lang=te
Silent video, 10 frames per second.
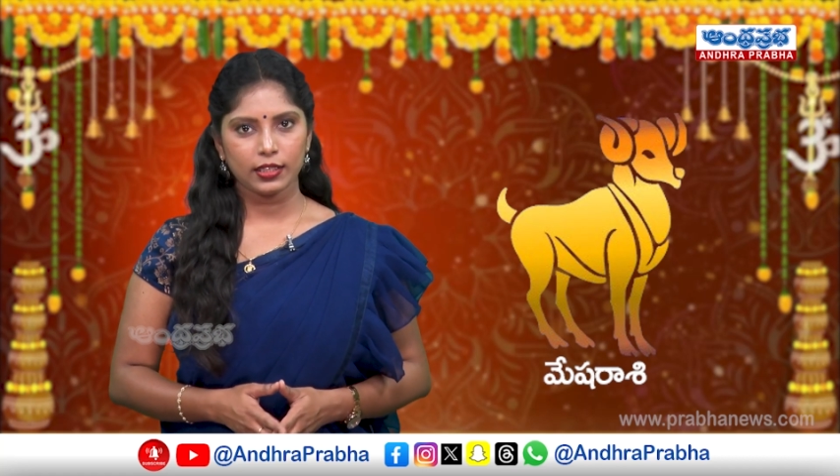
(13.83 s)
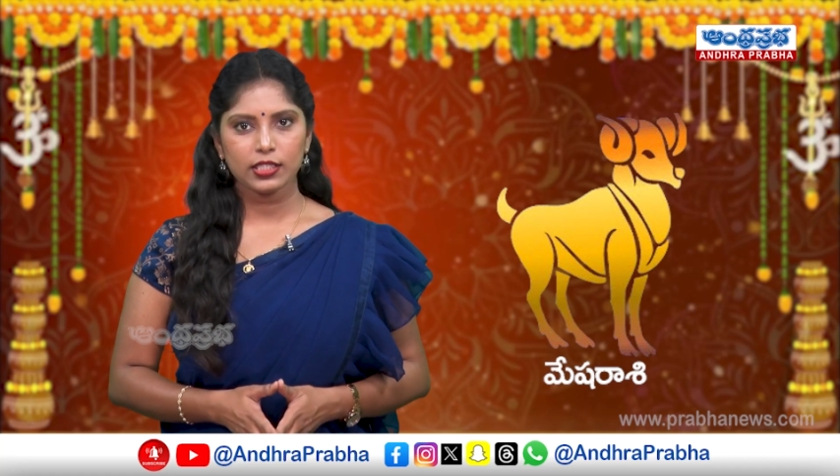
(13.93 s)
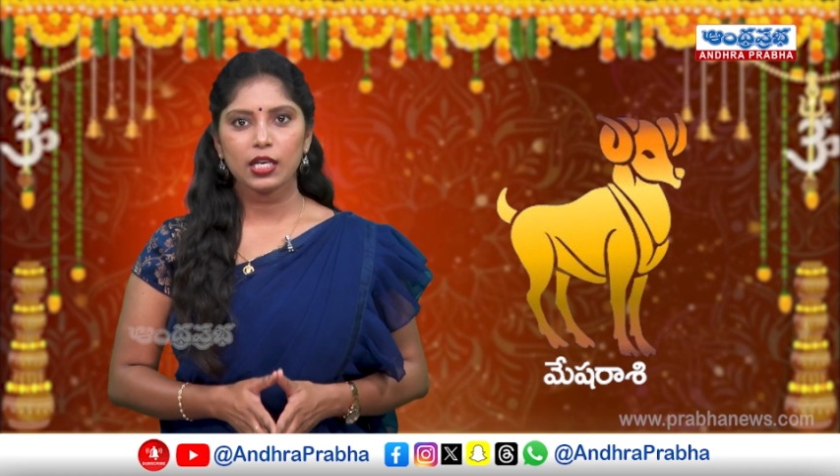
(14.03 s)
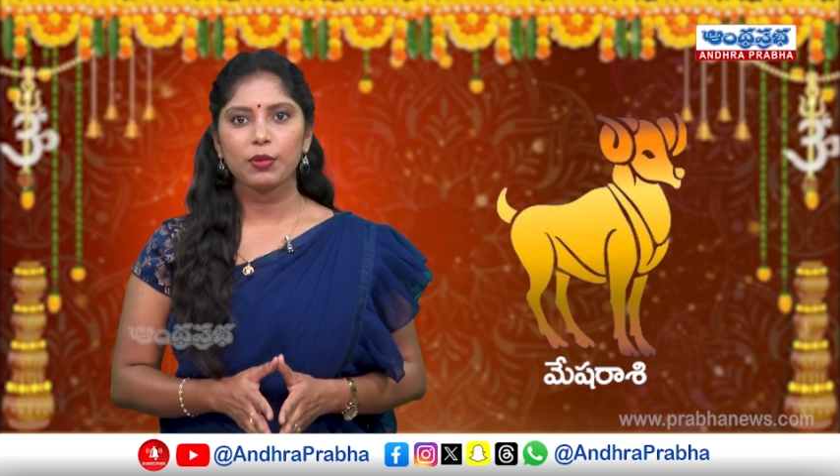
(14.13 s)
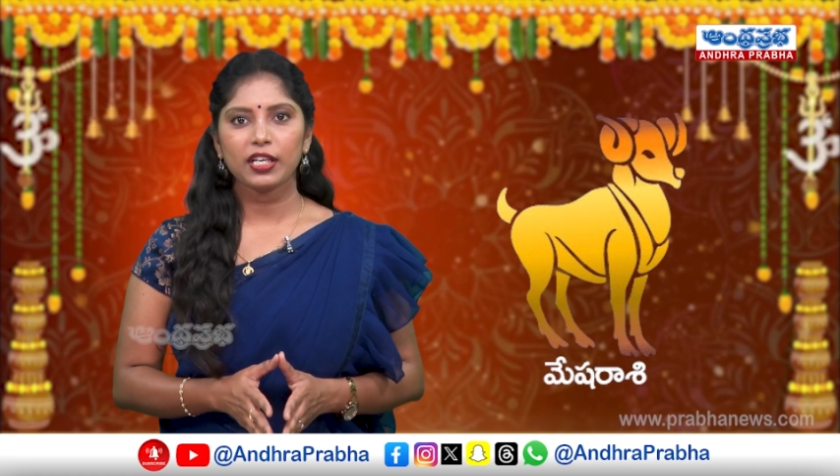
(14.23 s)

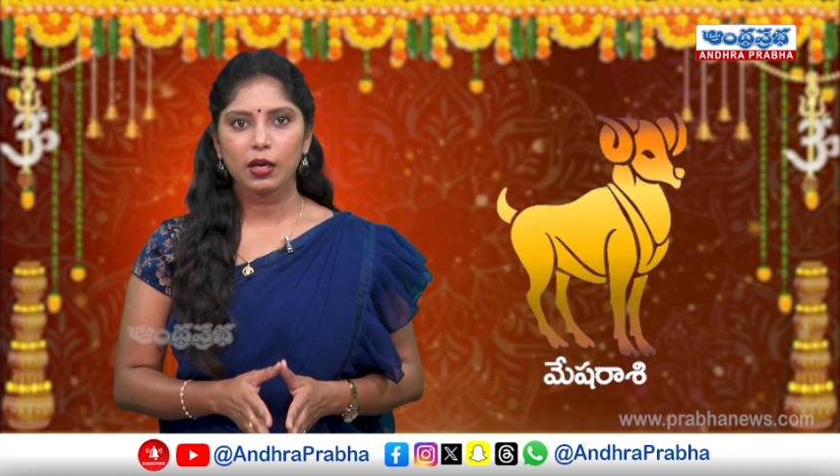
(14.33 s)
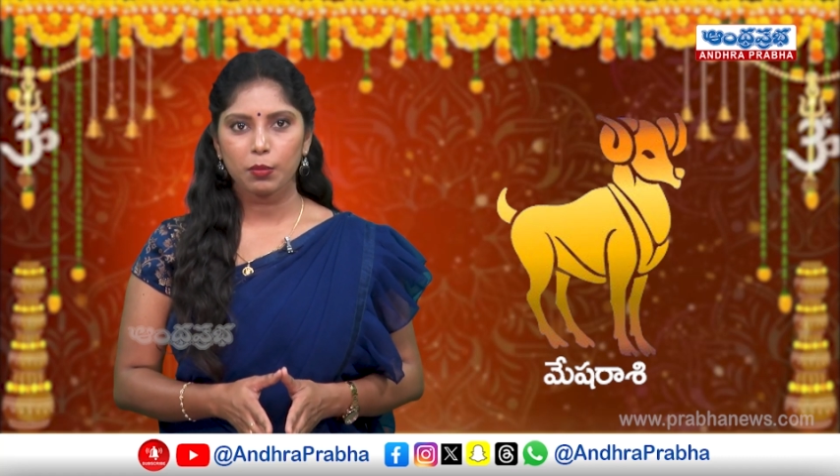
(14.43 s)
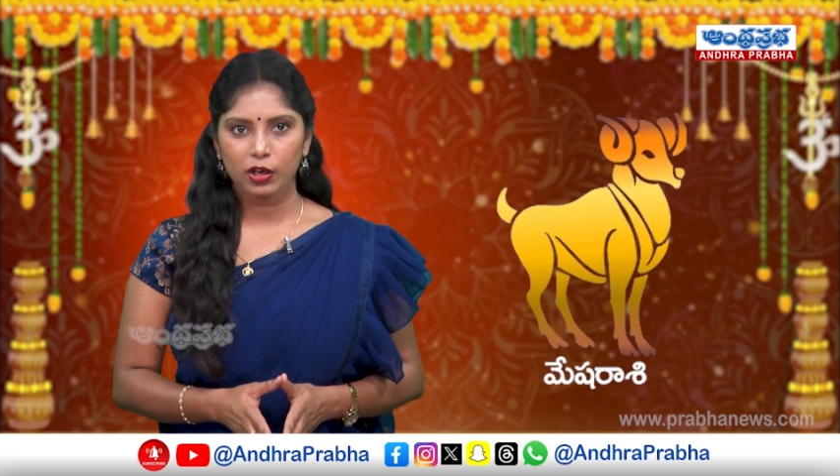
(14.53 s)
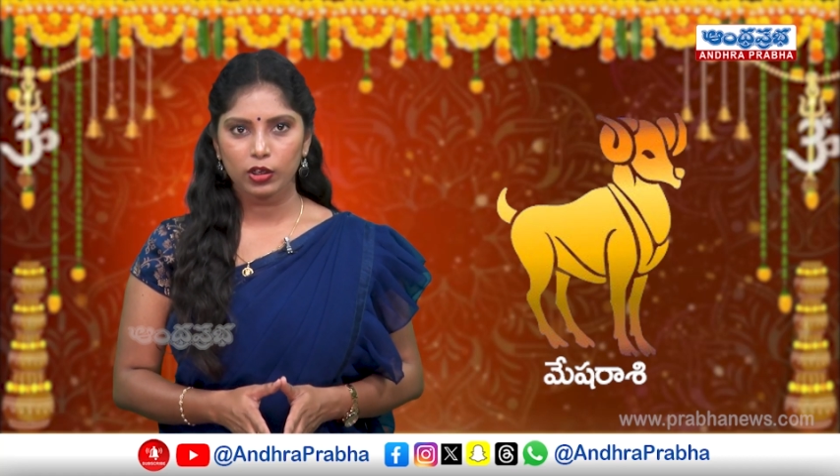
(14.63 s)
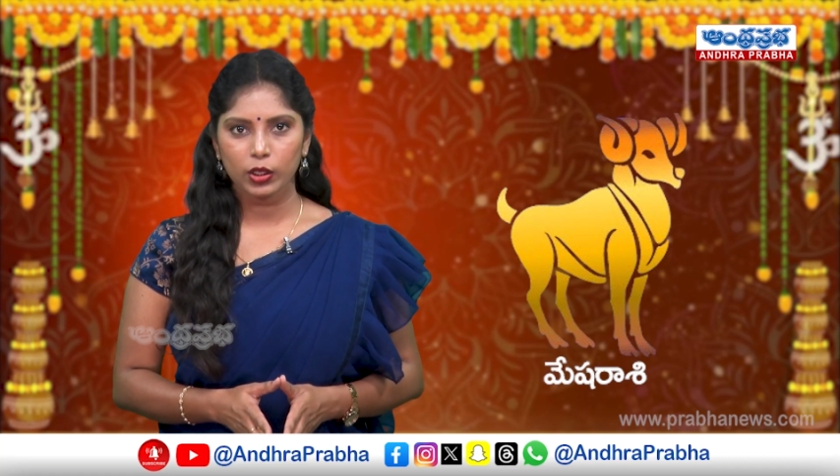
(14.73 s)
చేపట్టిన
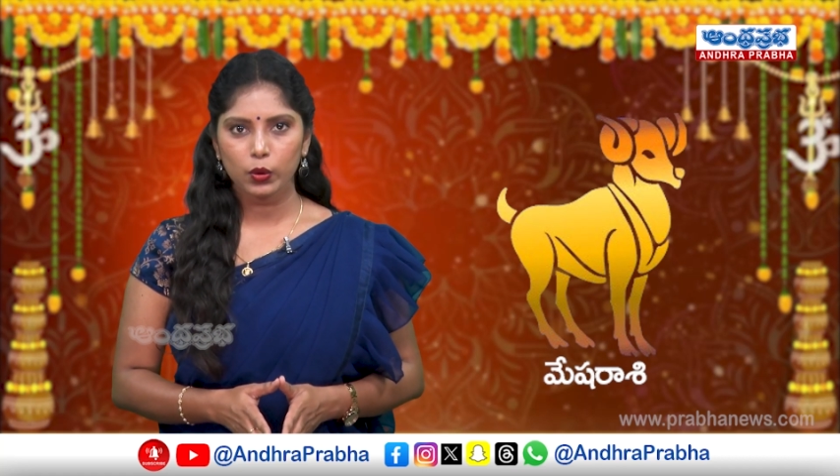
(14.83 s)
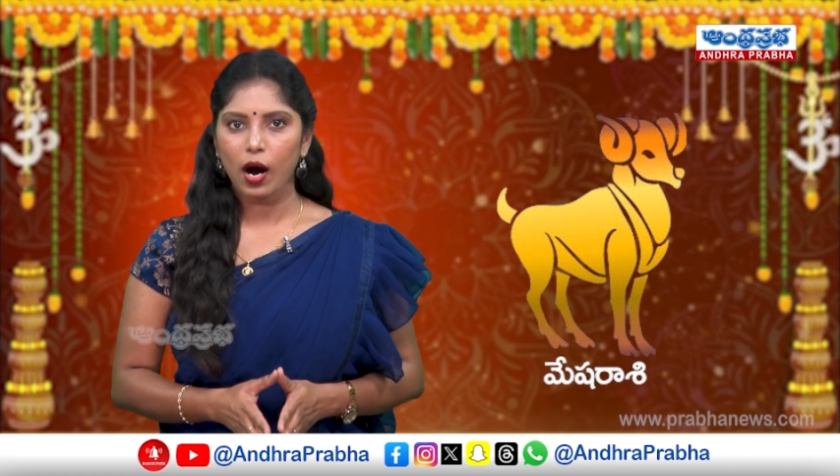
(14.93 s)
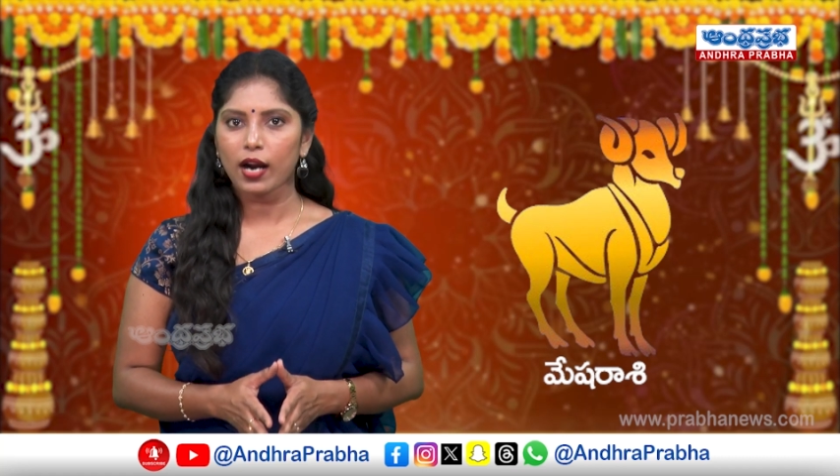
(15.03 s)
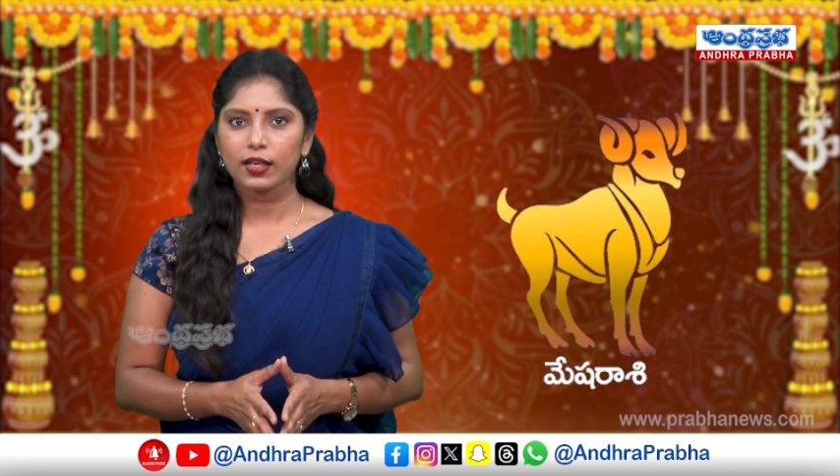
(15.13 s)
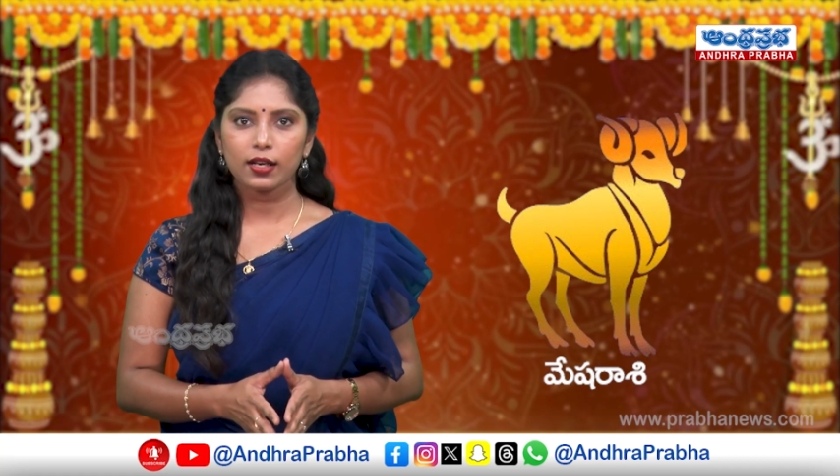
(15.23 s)
పనులలో
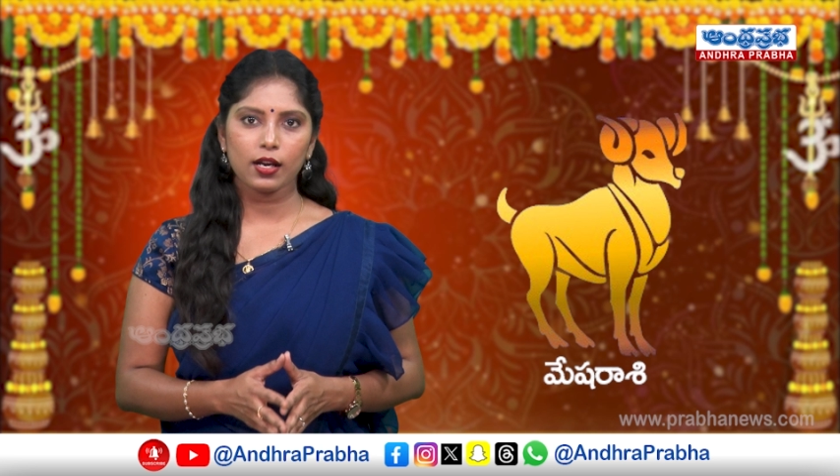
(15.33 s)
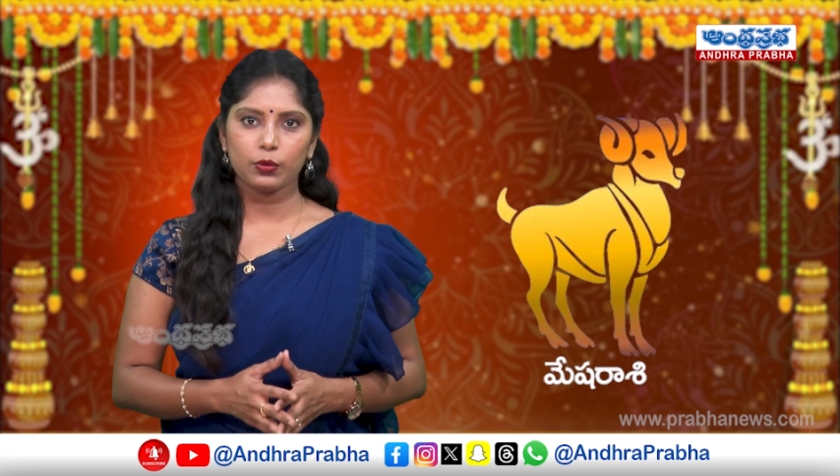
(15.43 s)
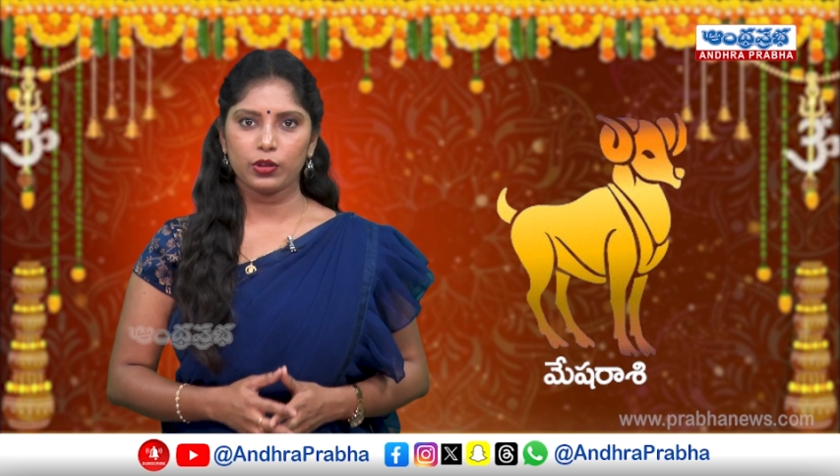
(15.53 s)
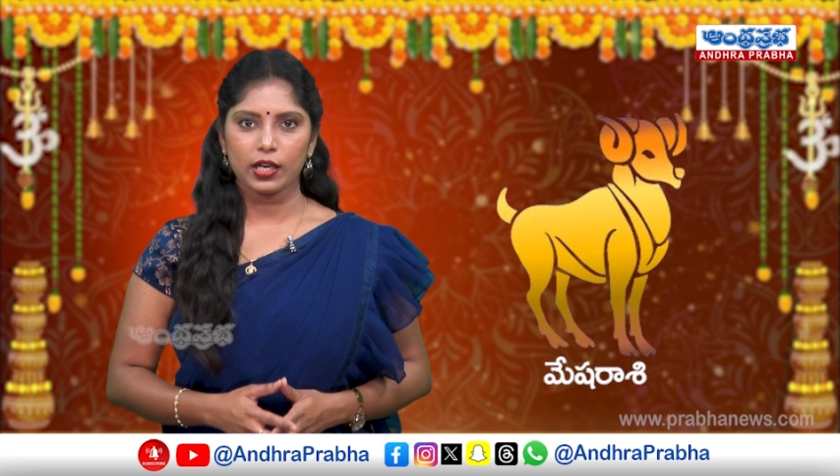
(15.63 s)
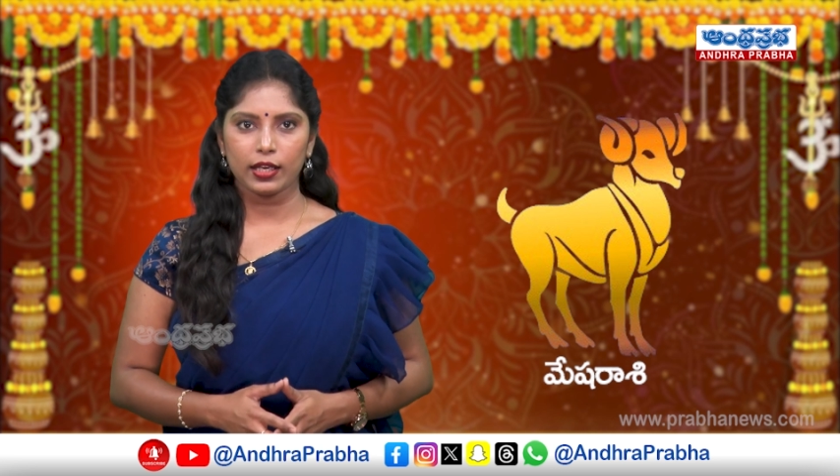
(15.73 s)
ఆటంకాలు
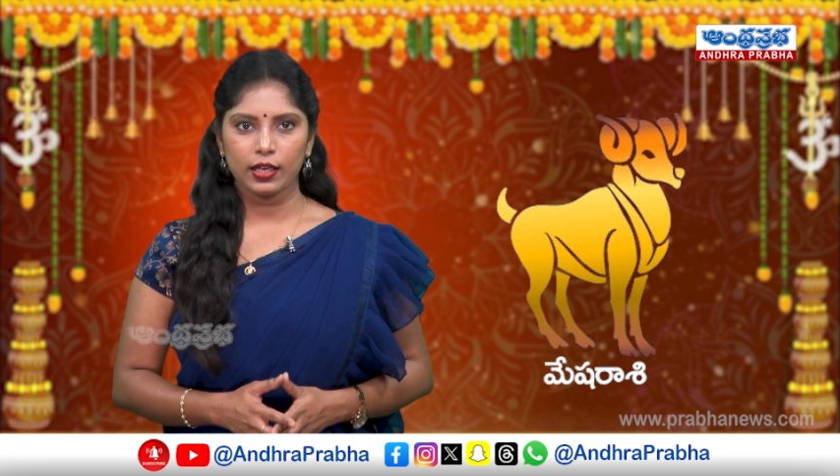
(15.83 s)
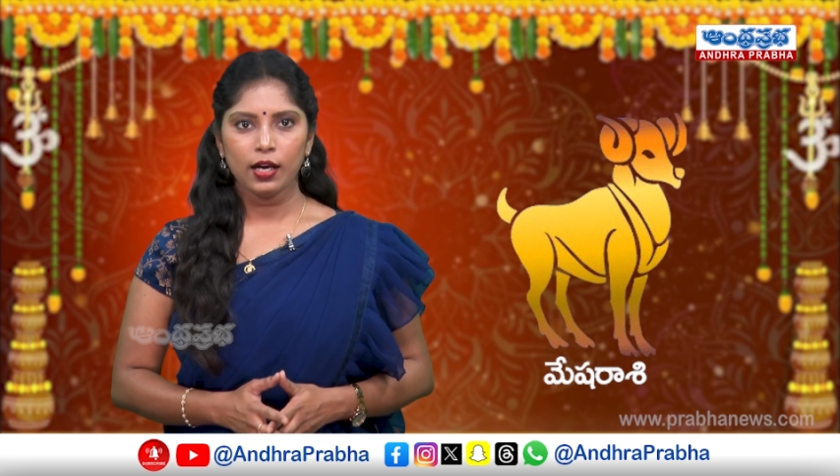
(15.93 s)
ఉంటాయి